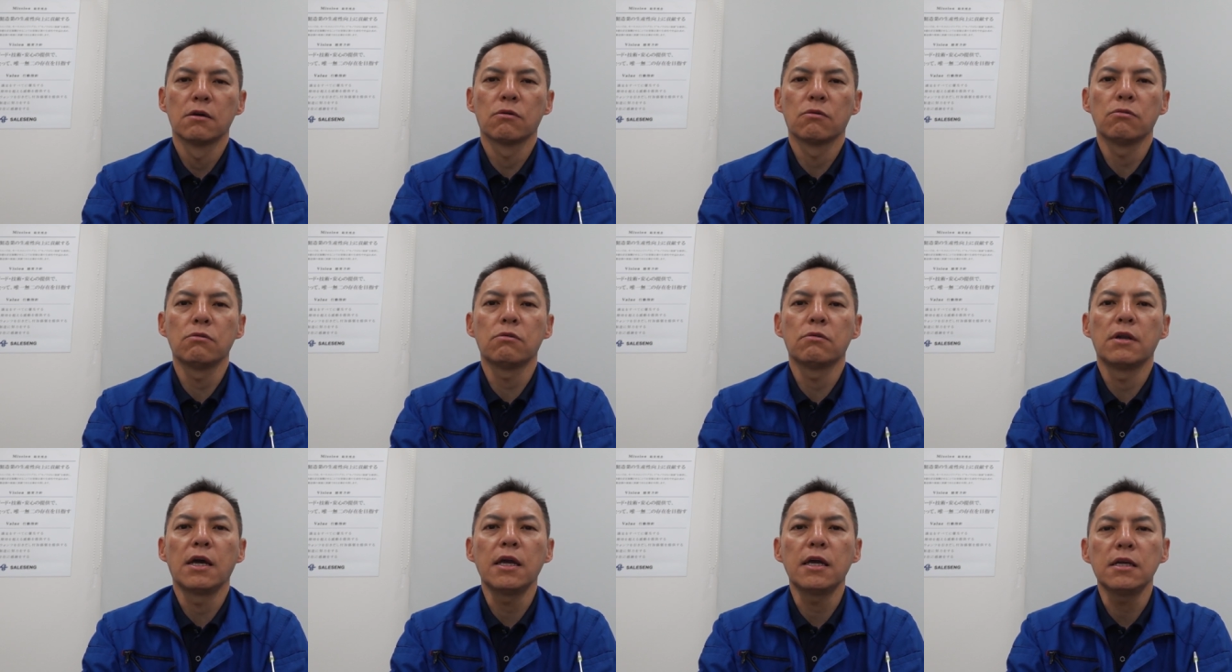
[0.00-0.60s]
こ
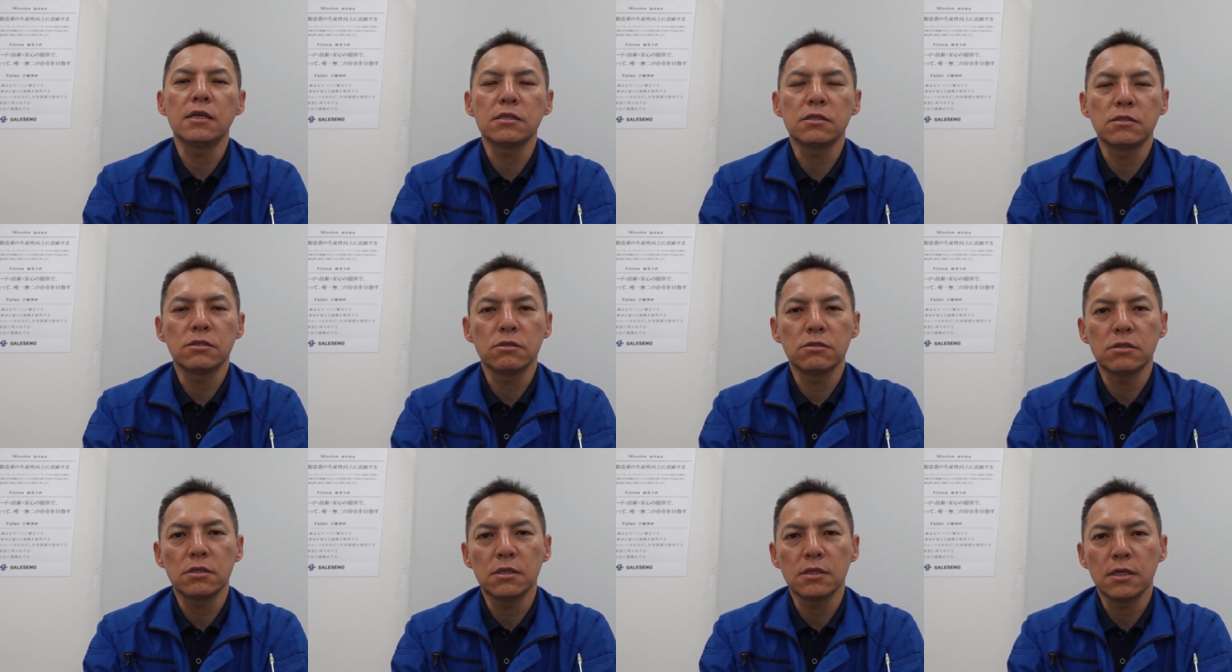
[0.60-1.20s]
の冷
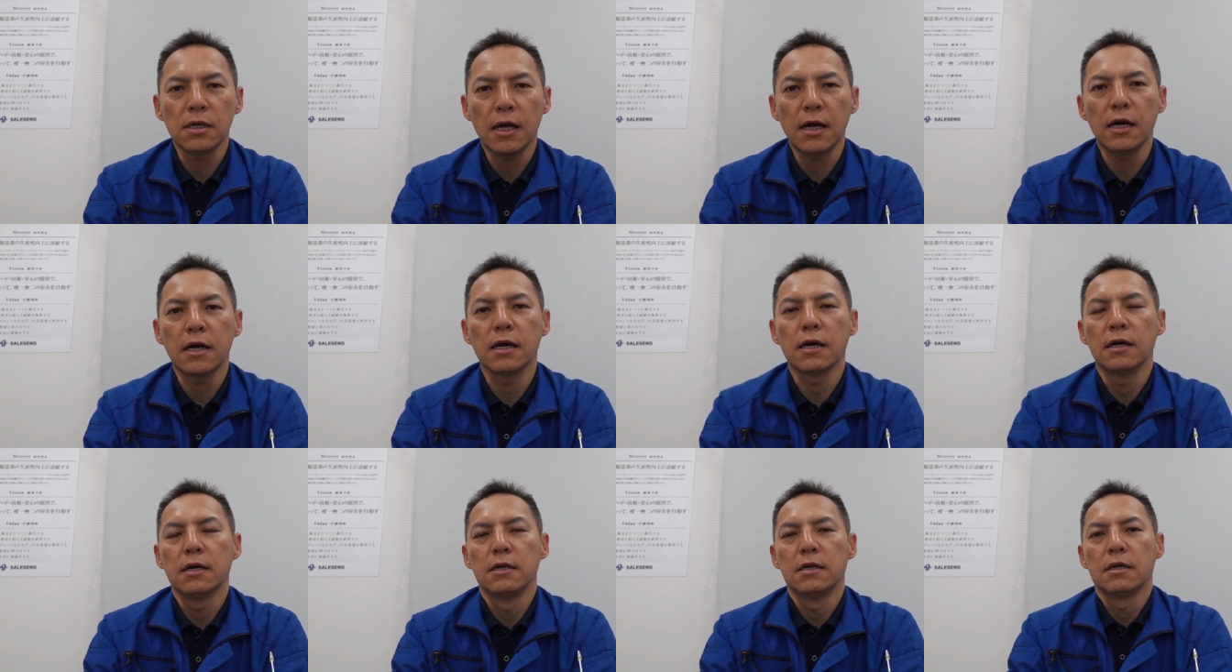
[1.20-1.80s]
水
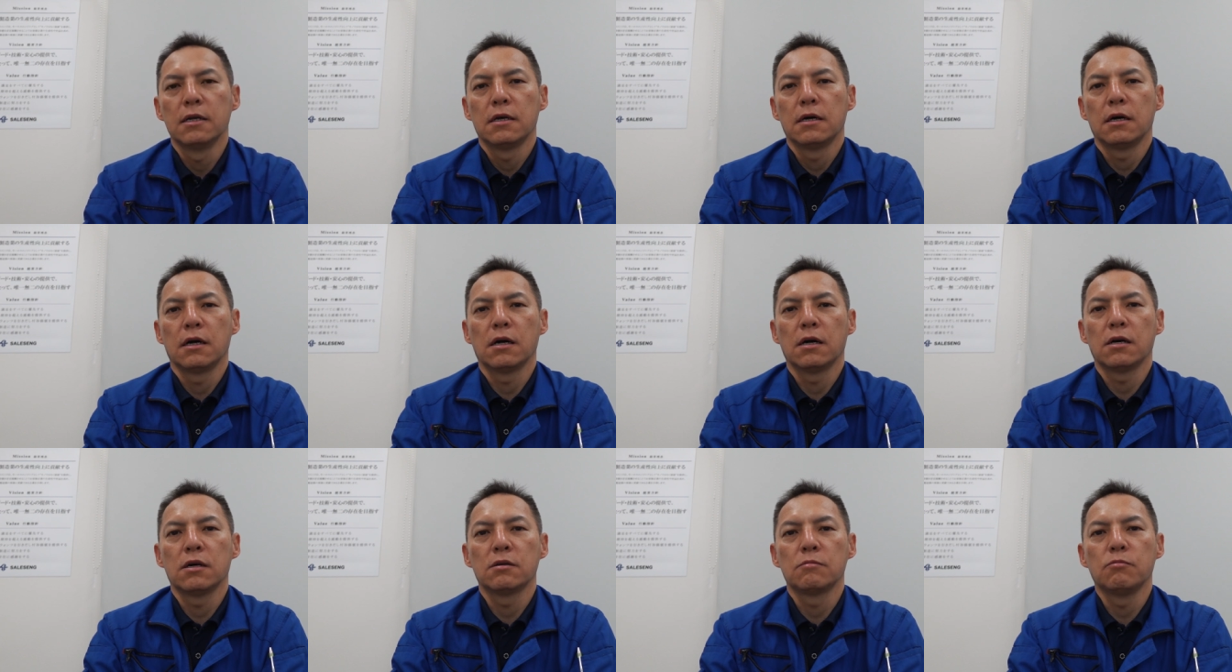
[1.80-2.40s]
が、
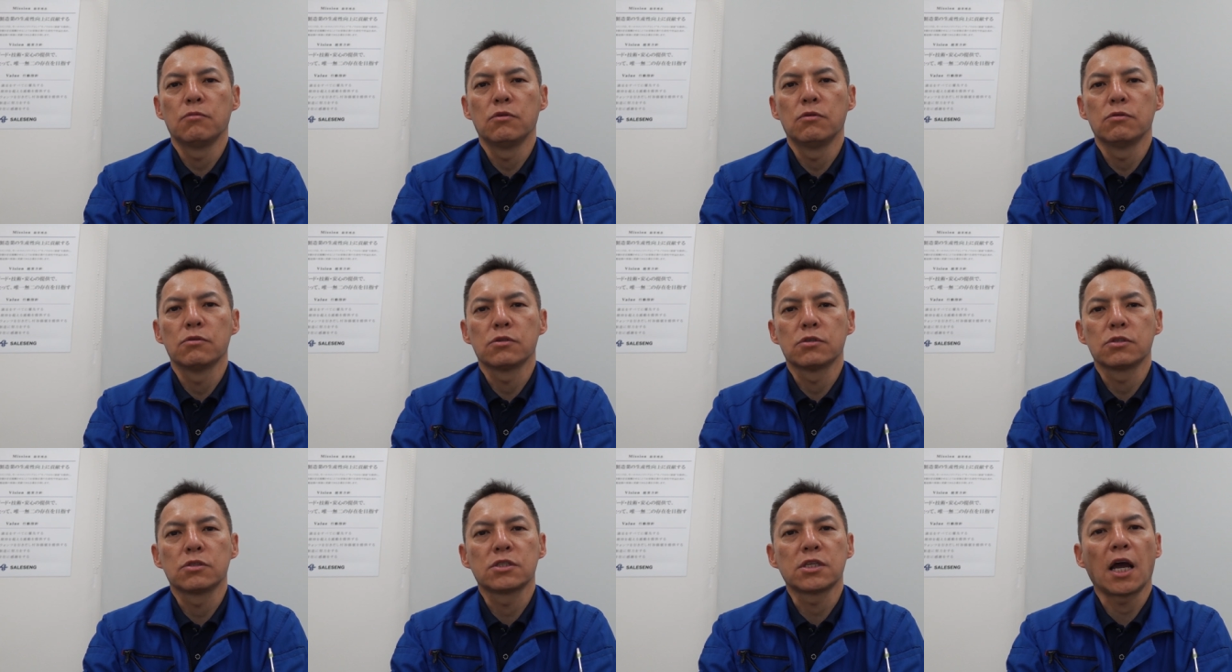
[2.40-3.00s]
あも
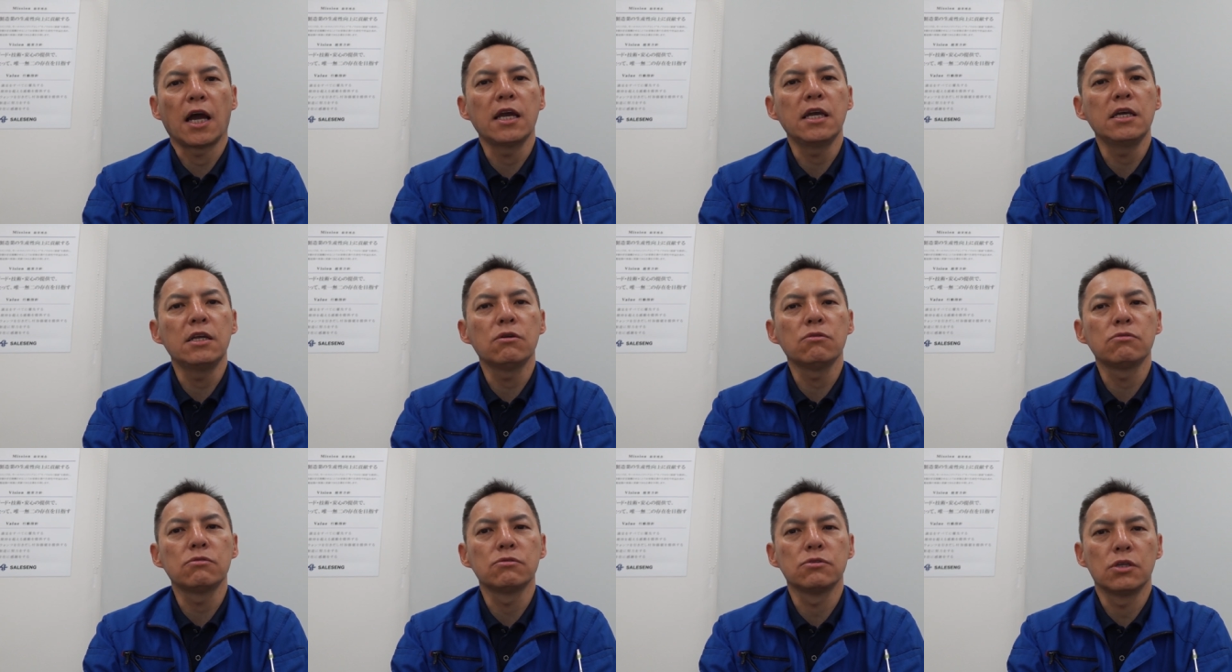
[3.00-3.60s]
う茶
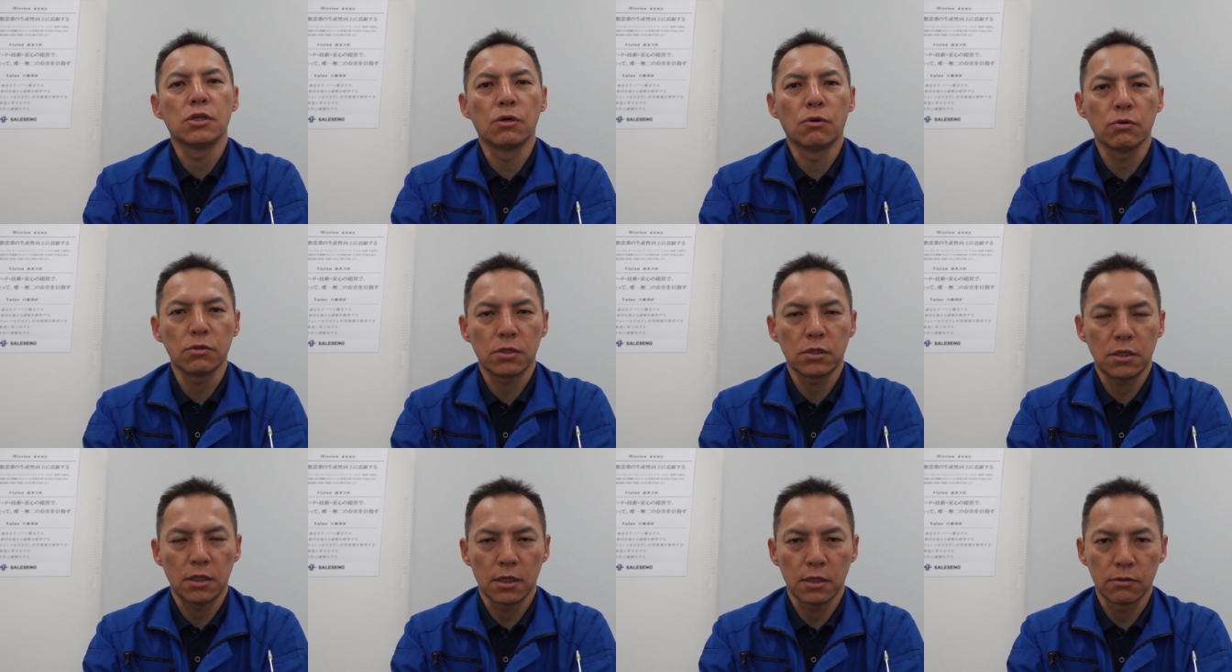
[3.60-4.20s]
色く濁っ
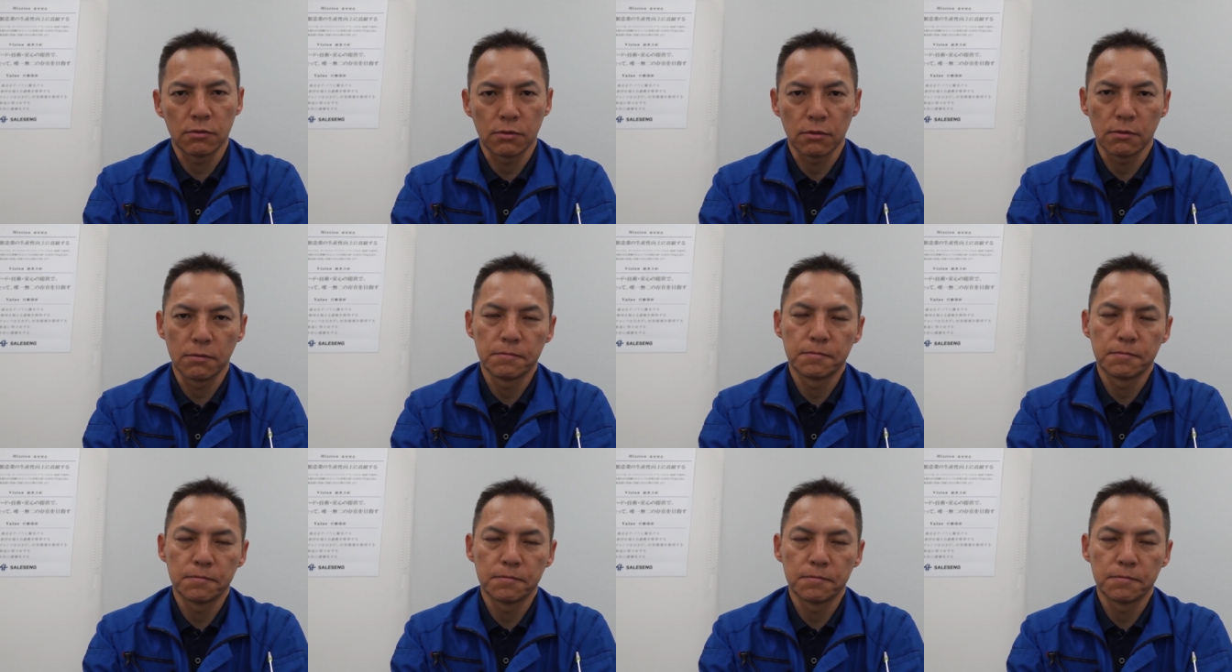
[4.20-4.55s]
ていると、